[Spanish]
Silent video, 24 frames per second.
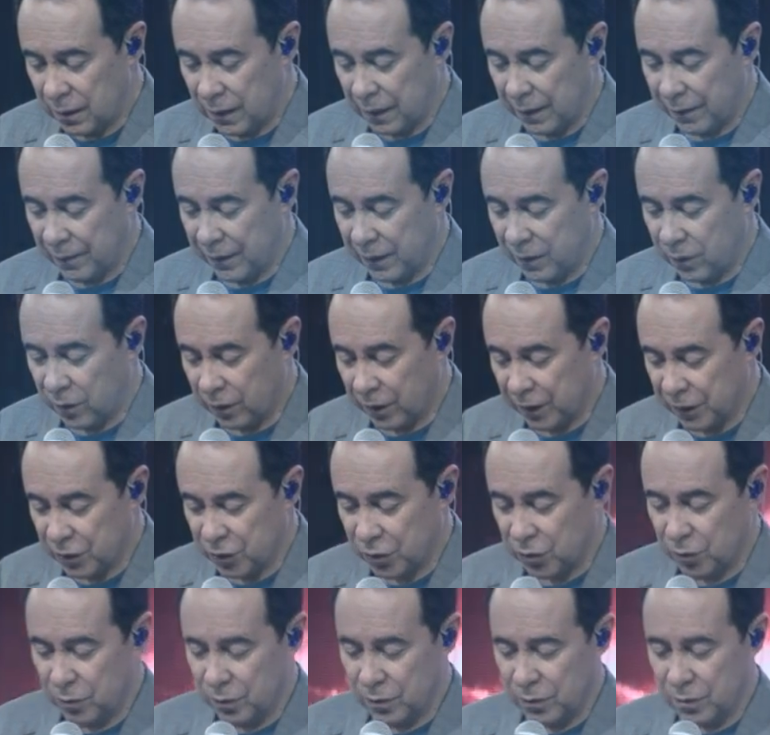Y le dijo
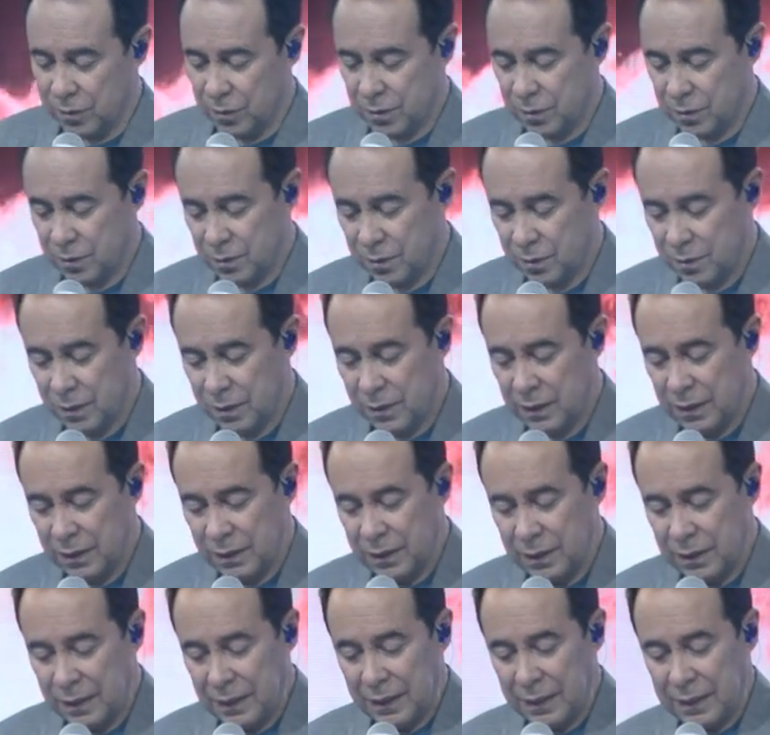Jesús,
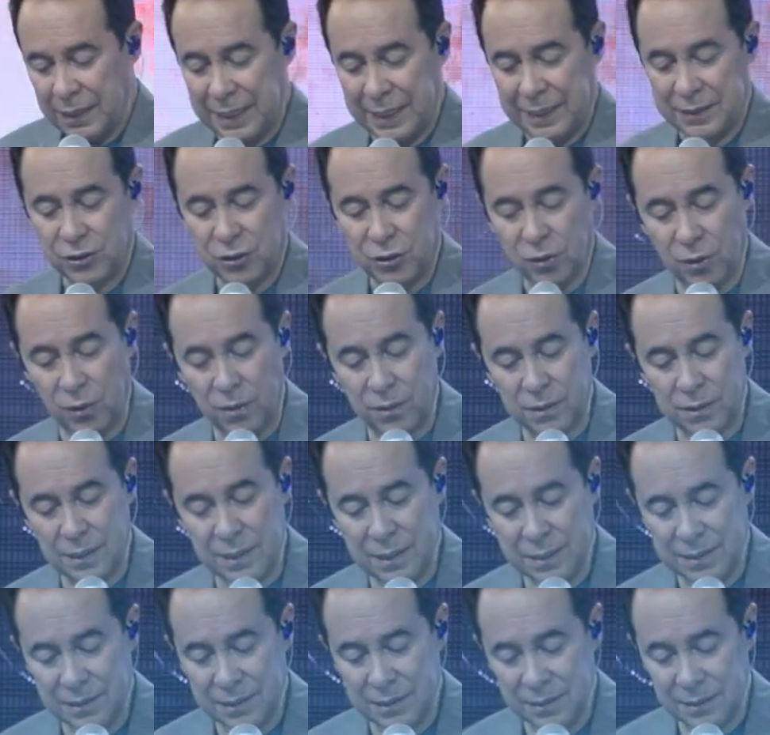las
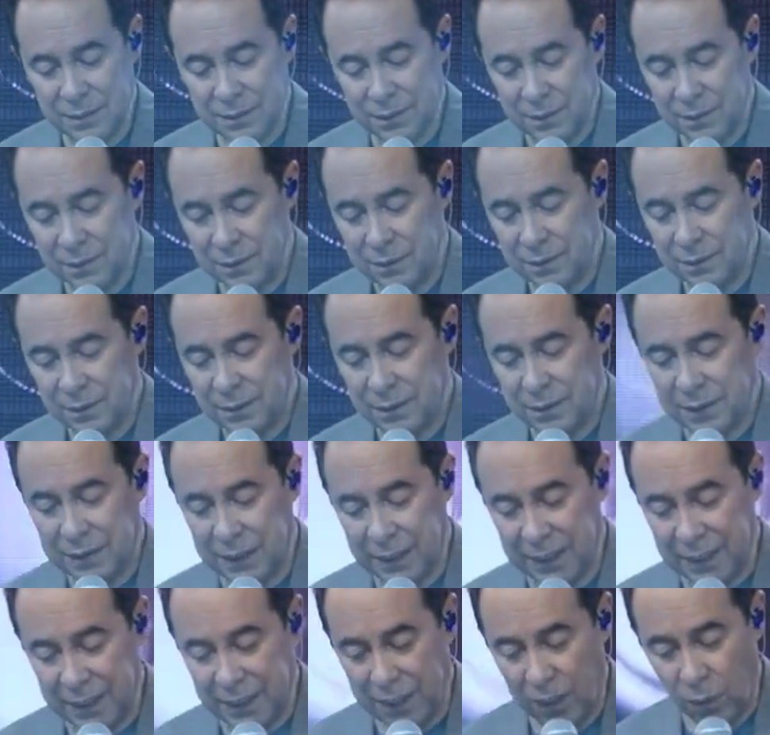zorras
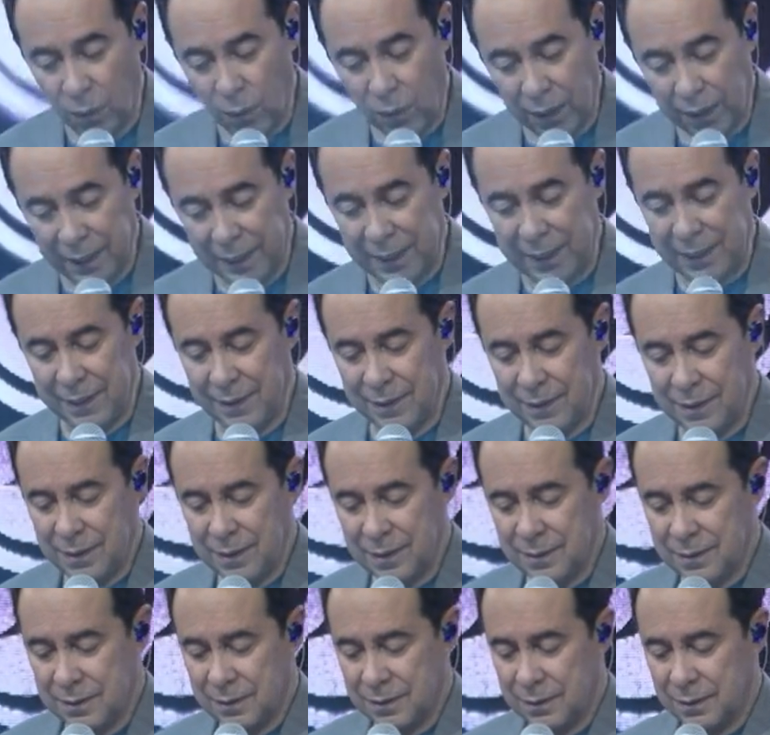tienen
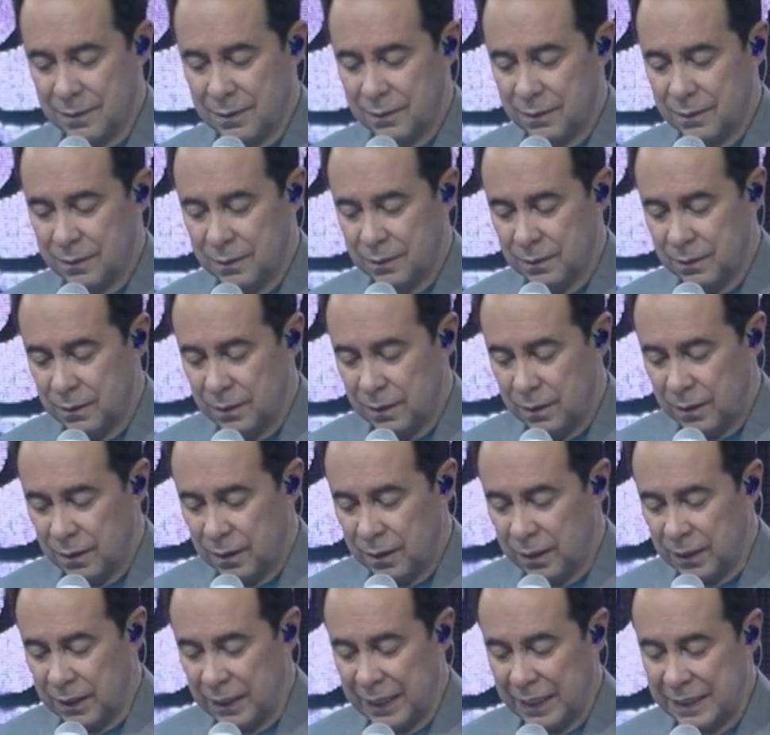guaridas
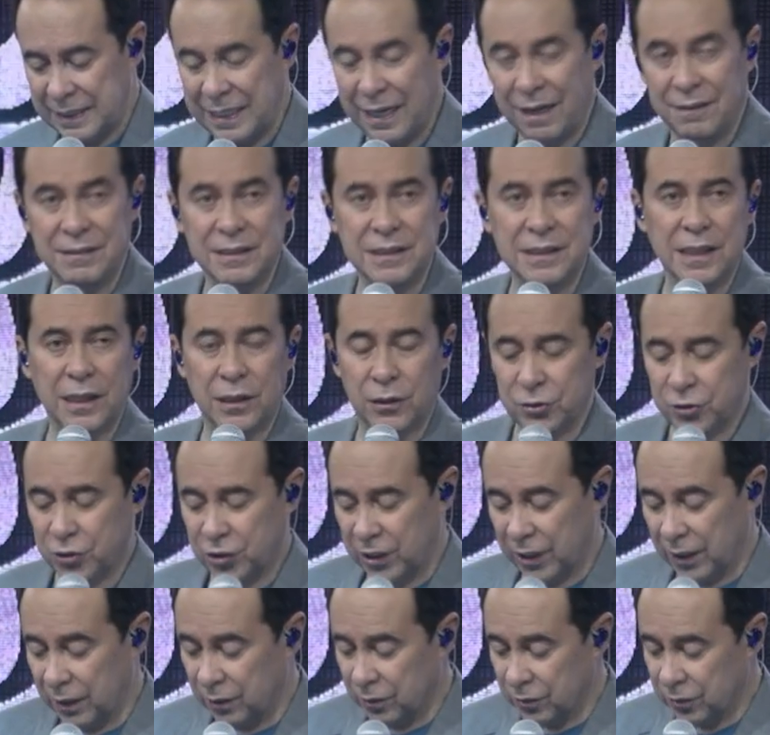y las aves de
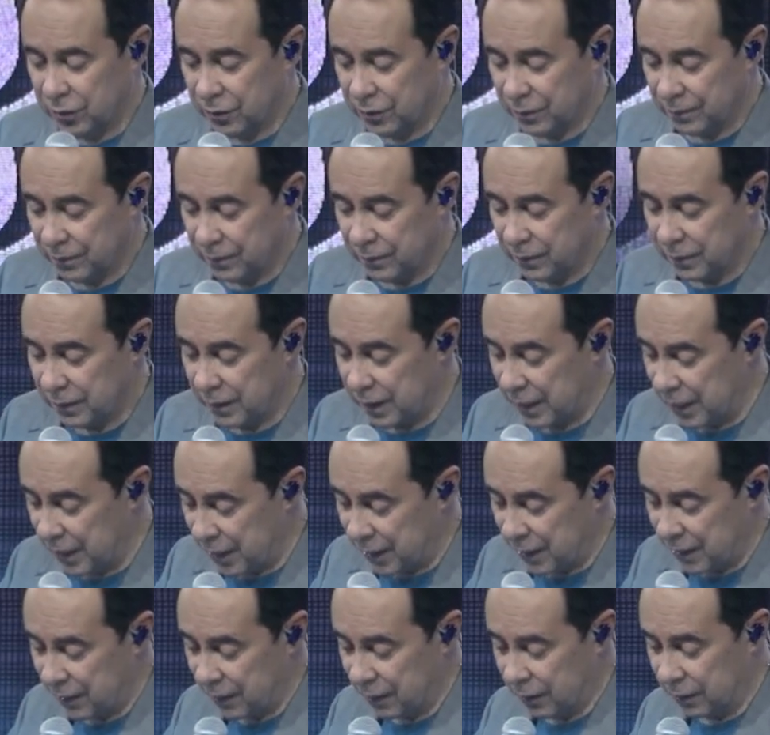los cielos
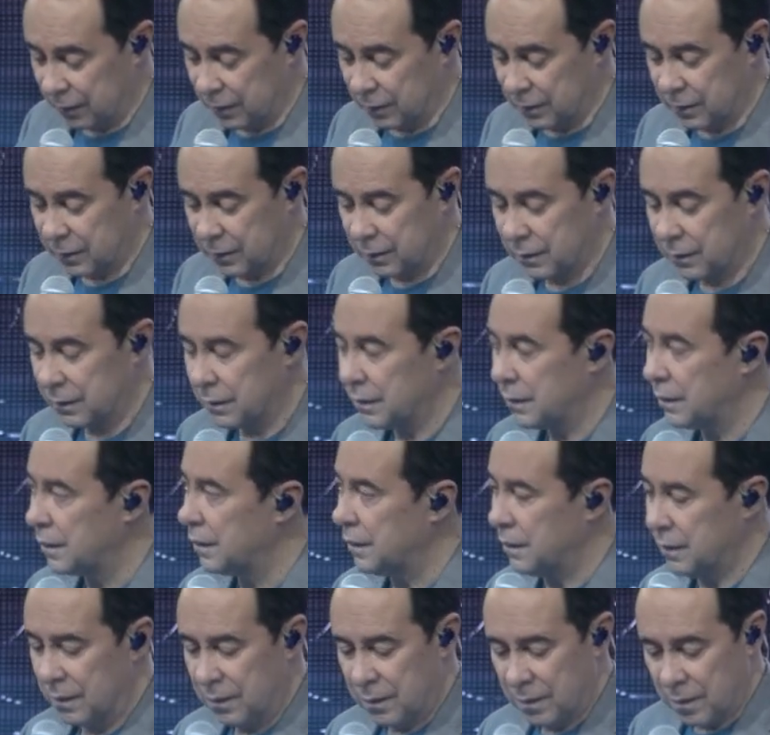nidos,
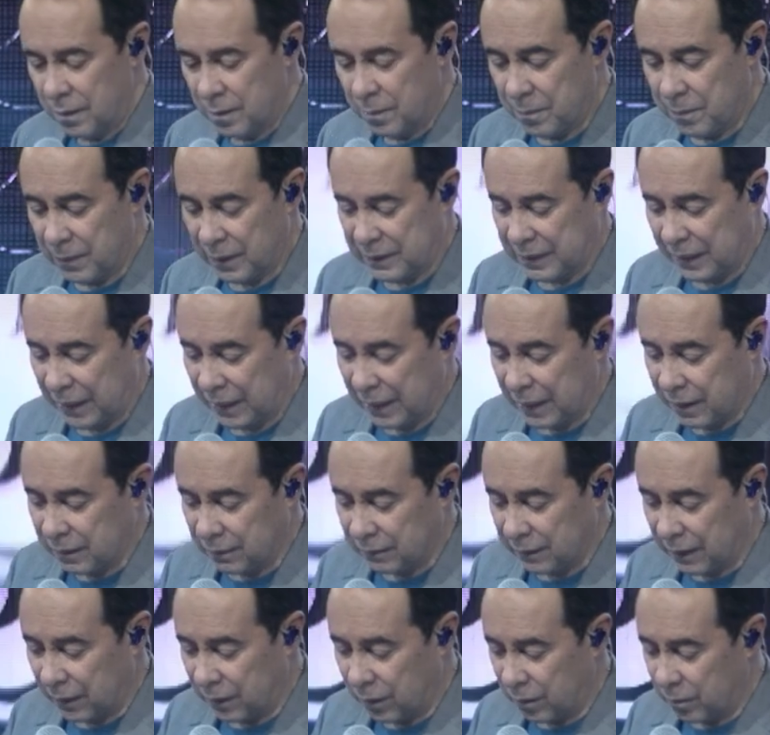mas el
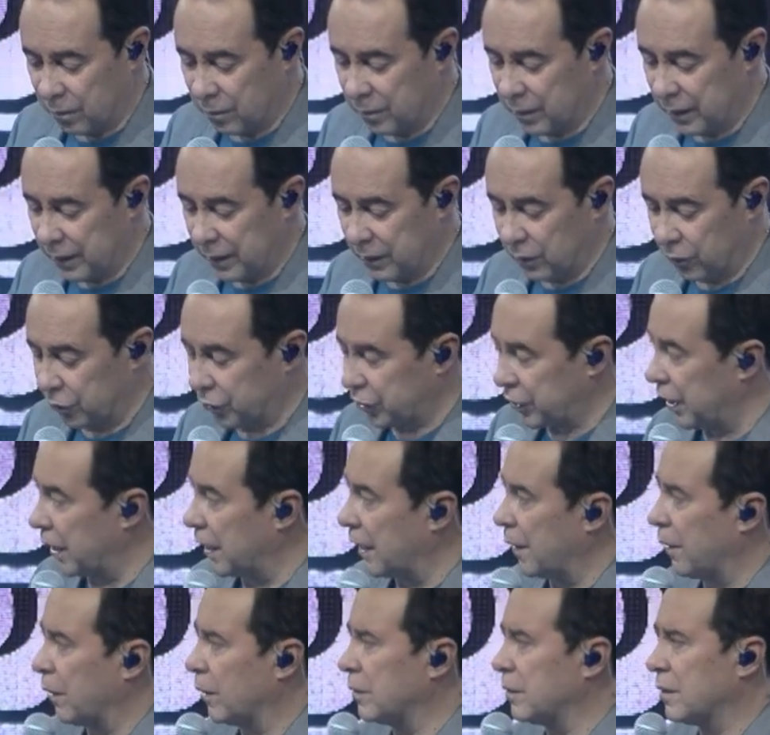Hijo del Hombre no
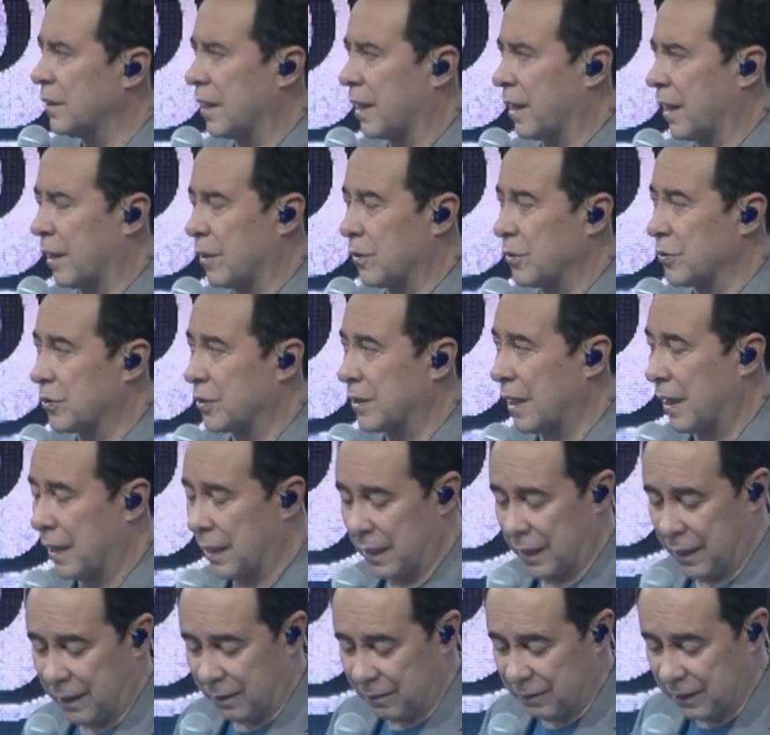tiene donde
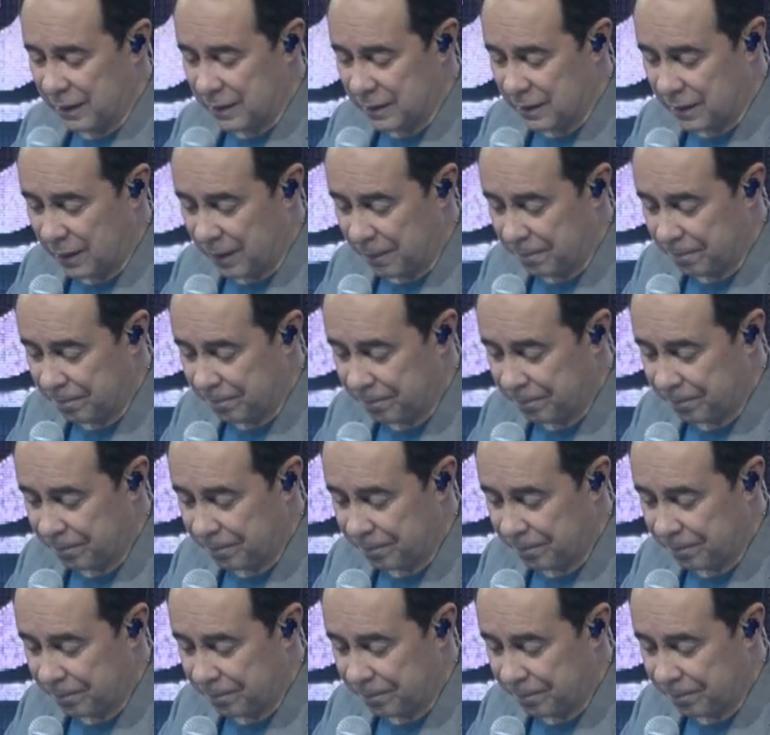recostar la cabeza